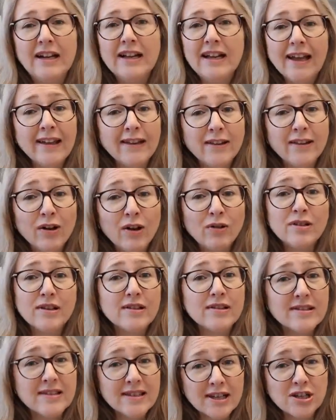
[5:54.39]
Et donc,
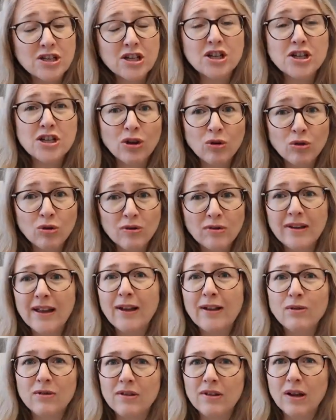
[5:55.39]
ça changeait tout le temps,
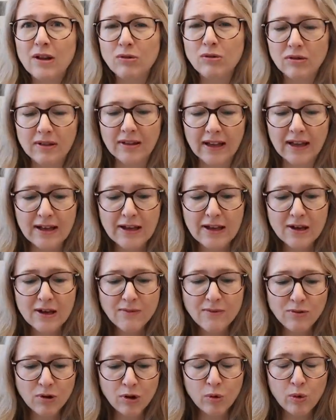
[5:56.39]
tout le temps, tout le temps.
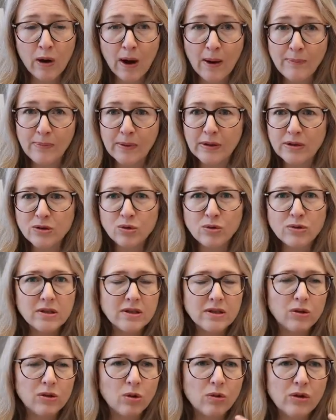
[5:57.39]
Pourquoi? Parce
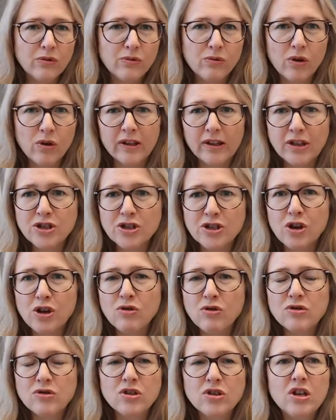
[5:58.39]
qu'aussitôt qu'il voit quelque
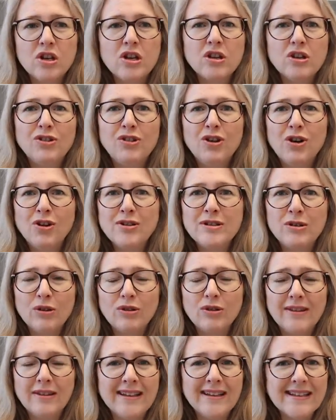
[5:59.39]
chose, donc c'est un
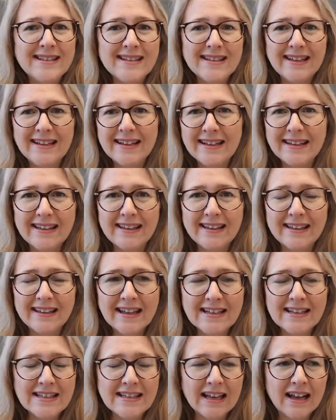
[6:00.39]
désir qui est
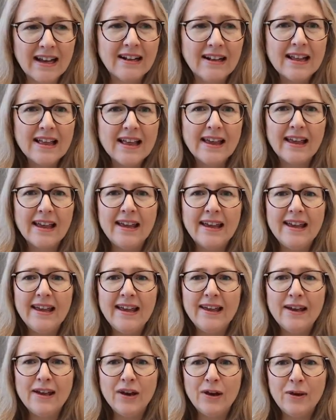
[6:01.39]
naissant,
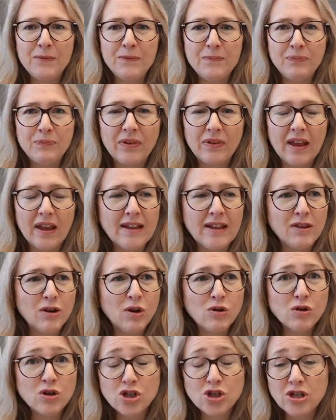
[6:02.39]
euh,
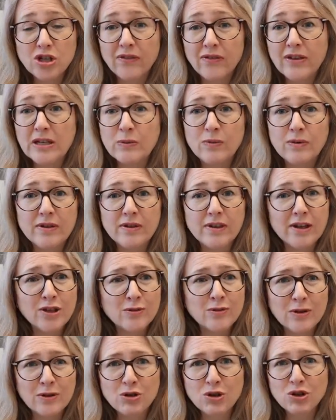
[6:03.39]
donc, j'y avais expliqué, tu
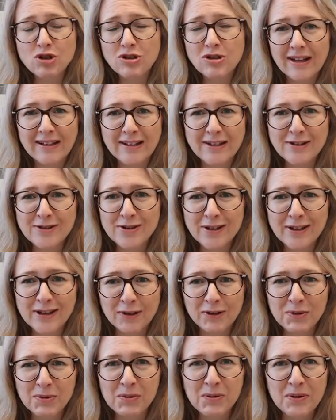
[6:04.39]
mets ça sur ta liste de
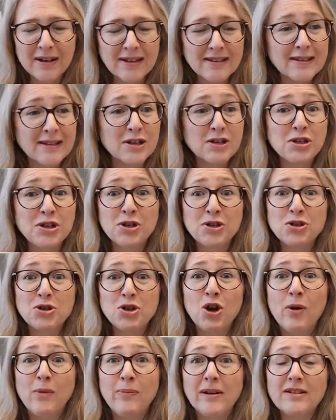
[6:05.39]
cadeaux et ça
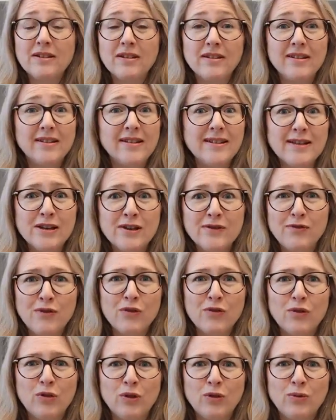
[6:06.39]
changera parce que les désirs vont
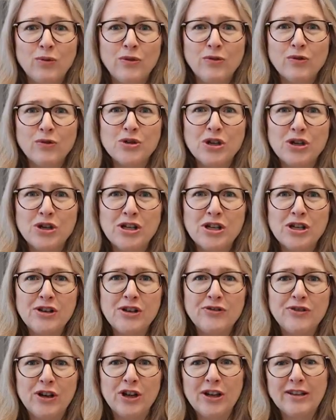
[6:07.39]
évoluer, vont changer
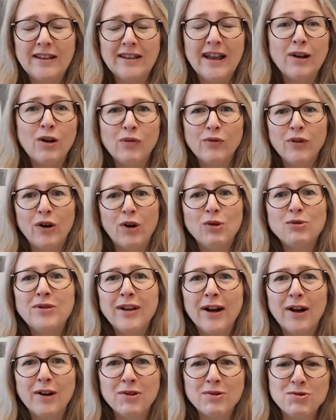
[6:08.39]
avec le temps et on verra où tu es
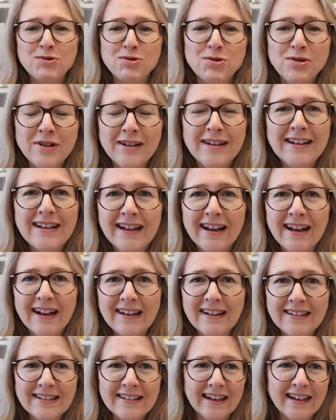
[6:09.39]
rendu
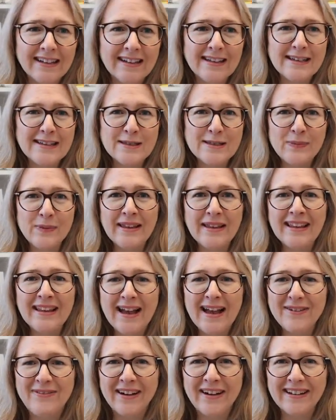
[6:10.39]
hein, dans les semaines
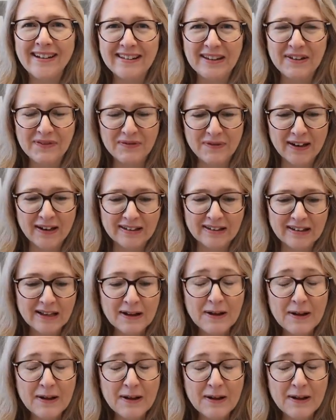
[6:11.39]
avant ta fête.